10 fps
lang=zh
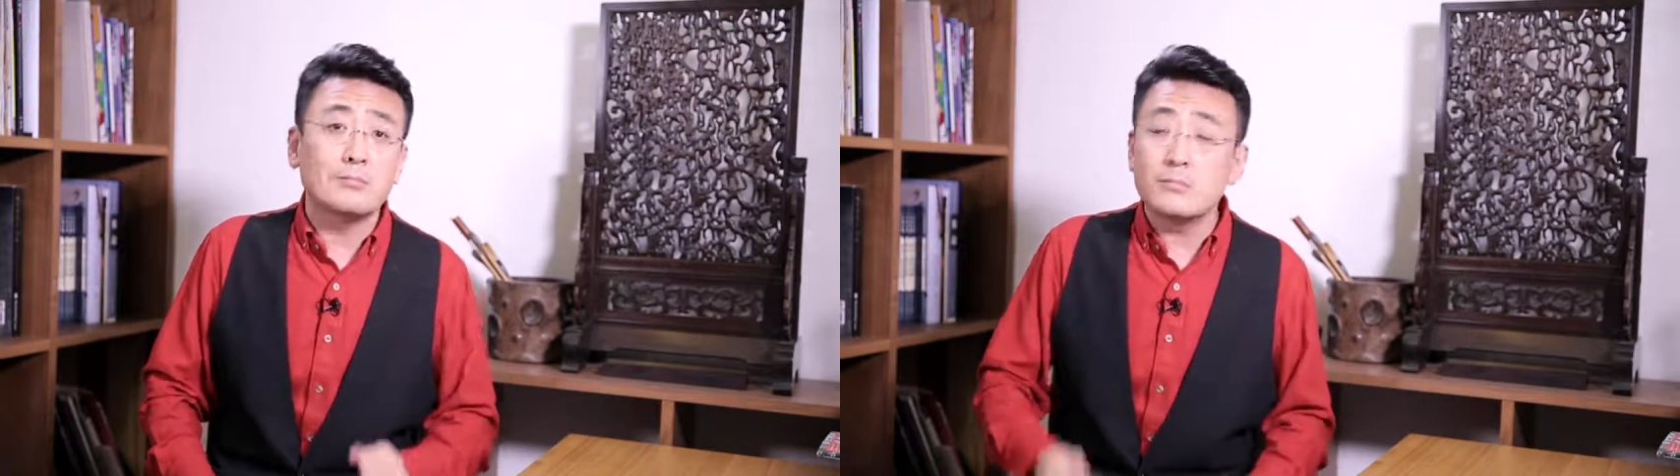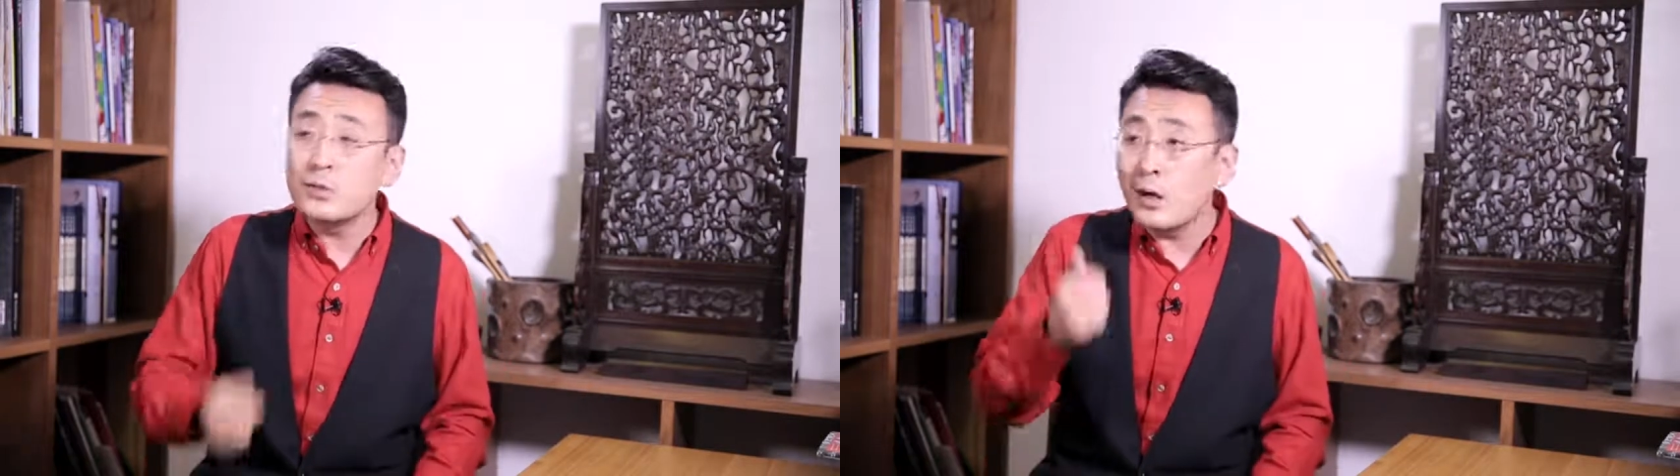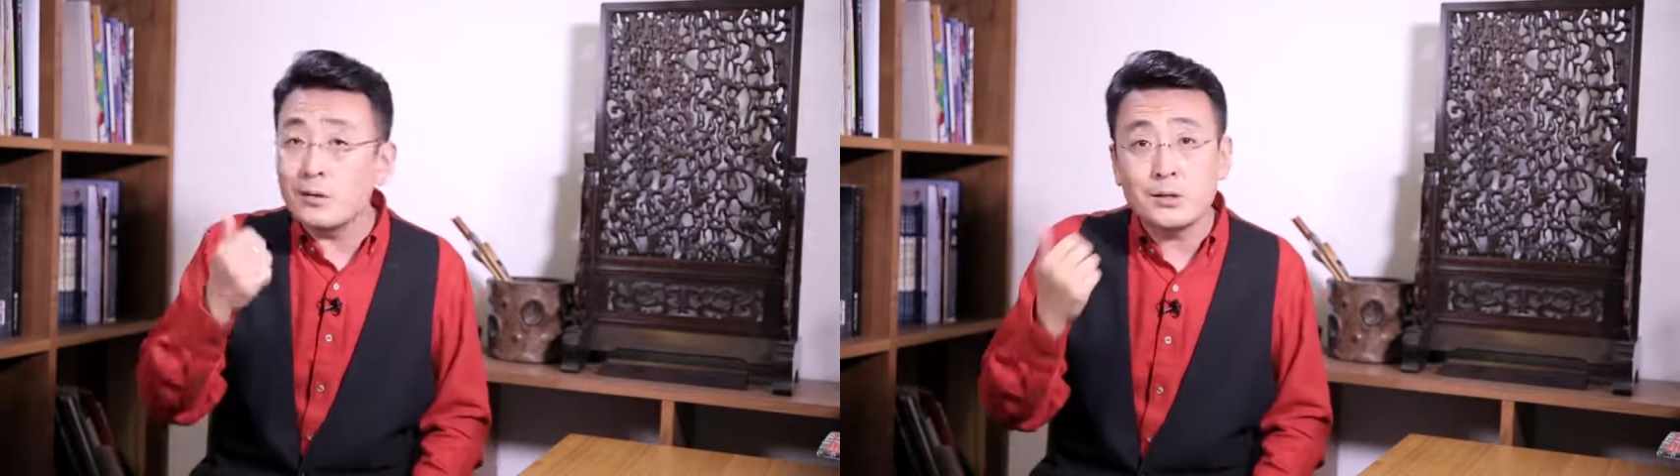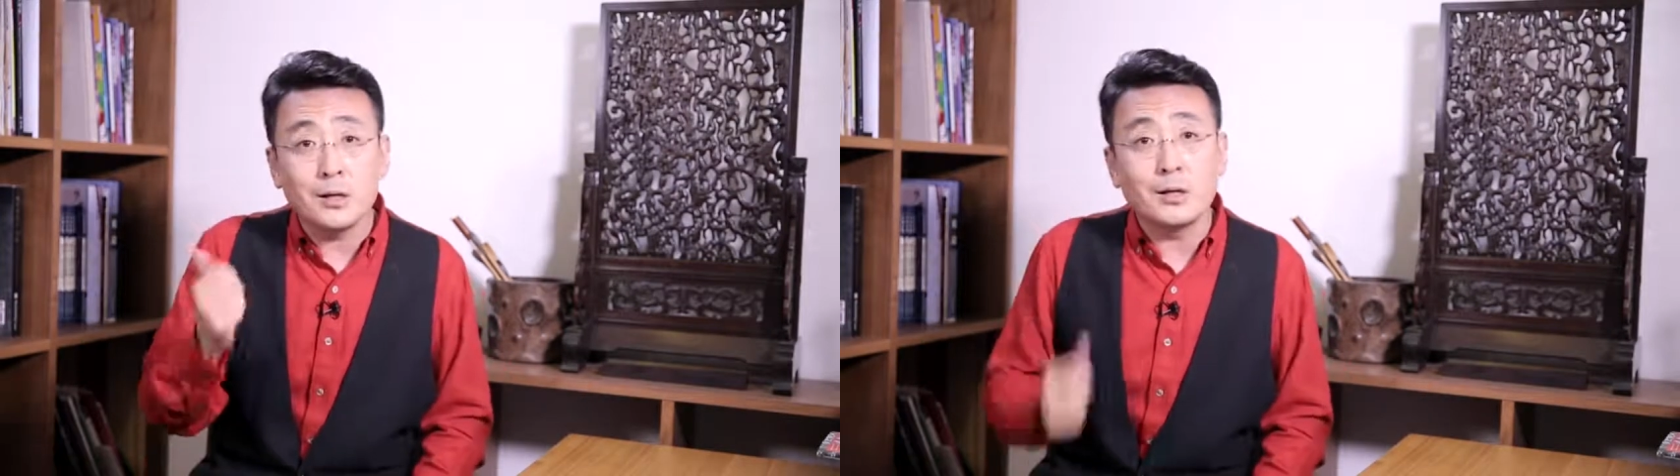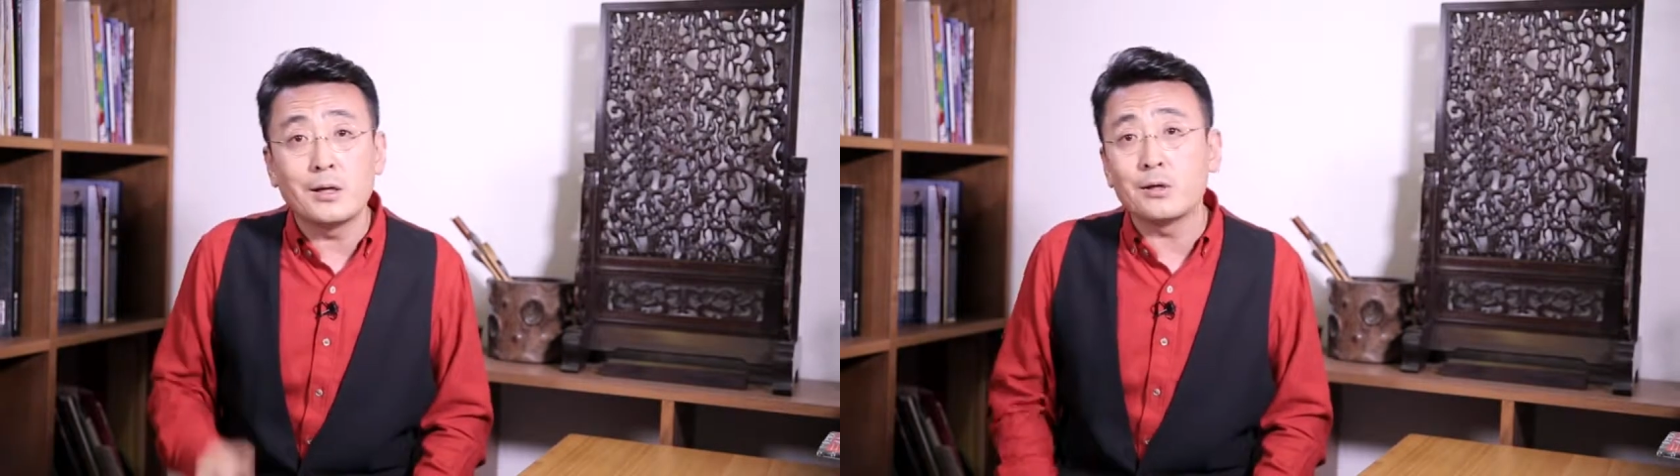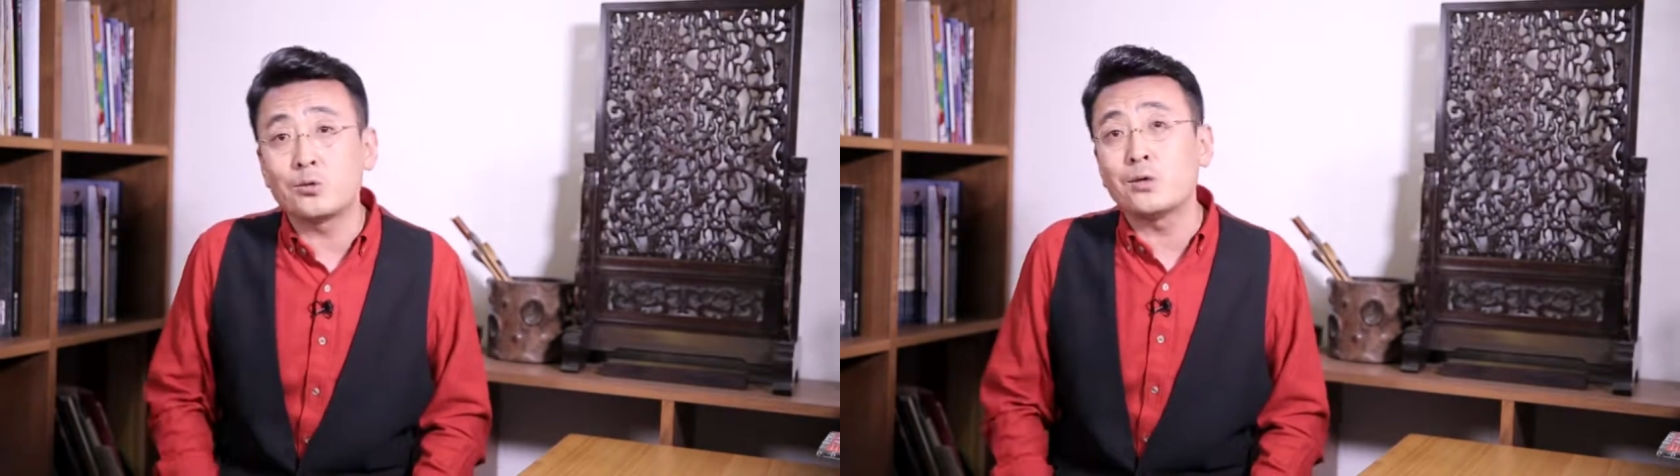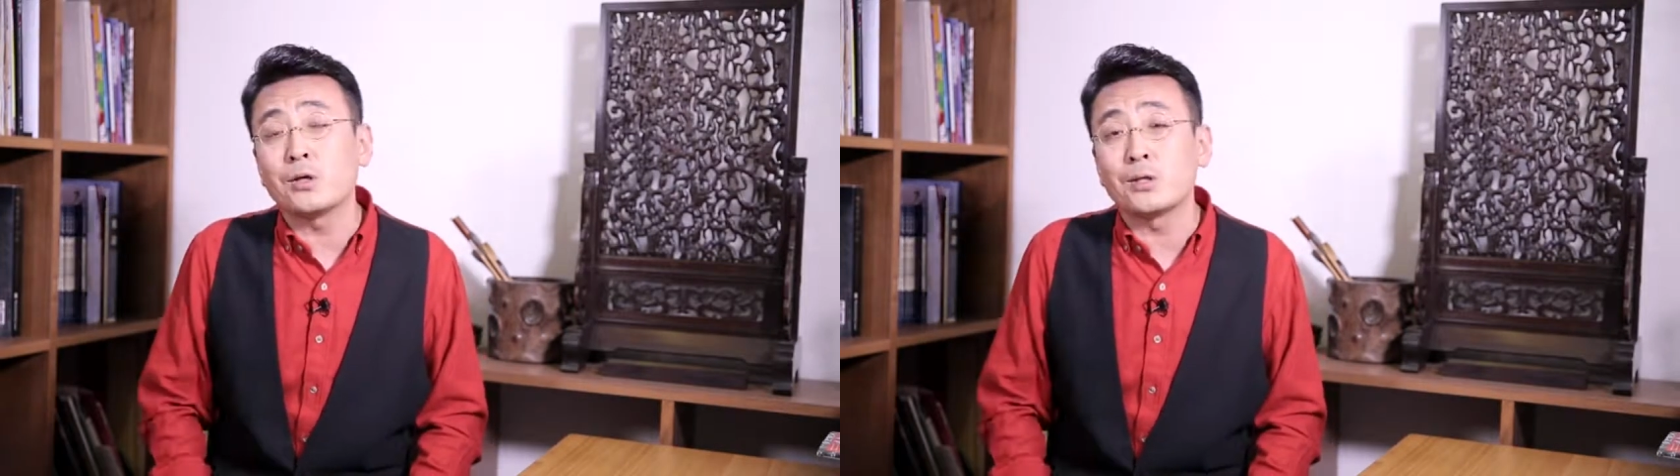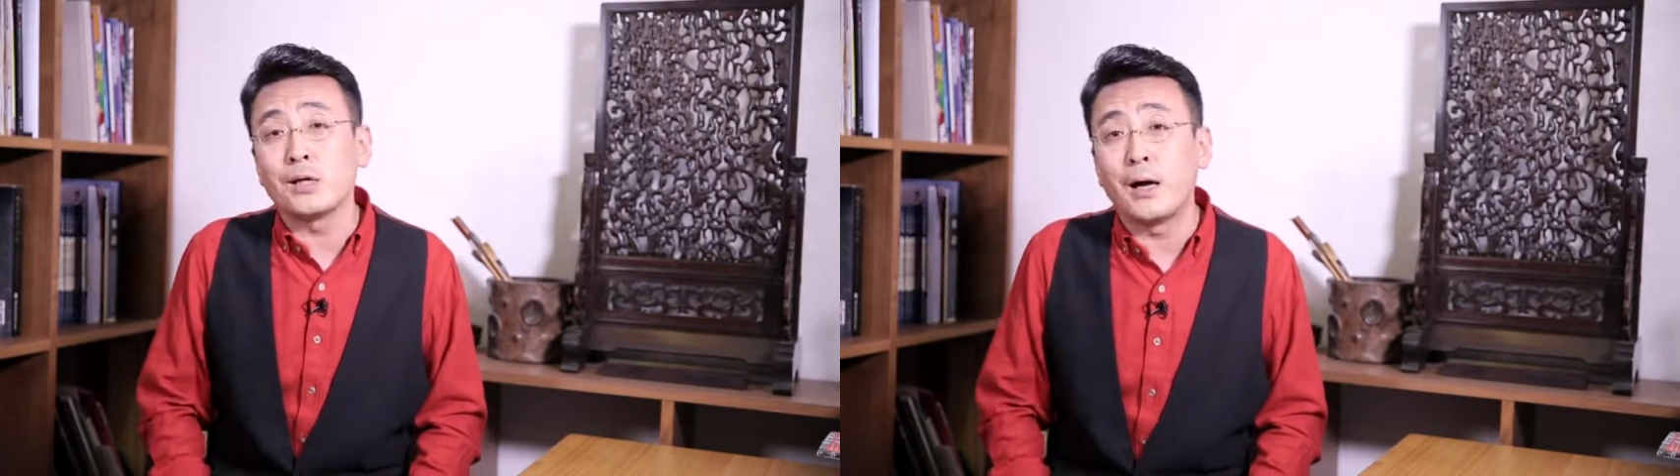让这个孙小姐